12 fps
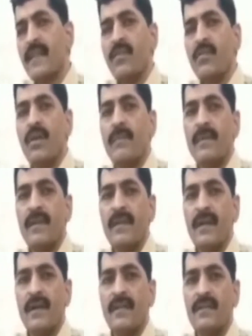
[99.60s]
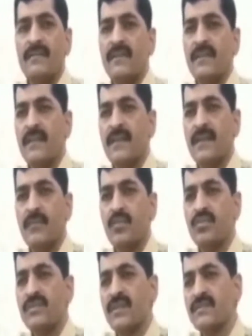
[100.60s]
वहाँ पे अधिक
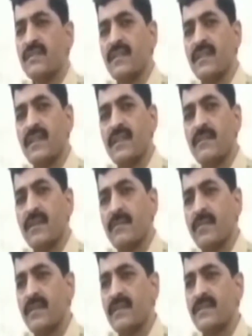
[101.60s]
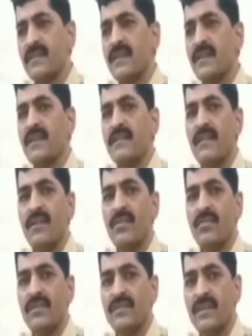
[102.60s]
पूछताछ करने के बाद पता चला कि
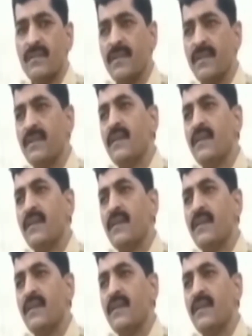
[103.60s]
ऑटो रिक्शा में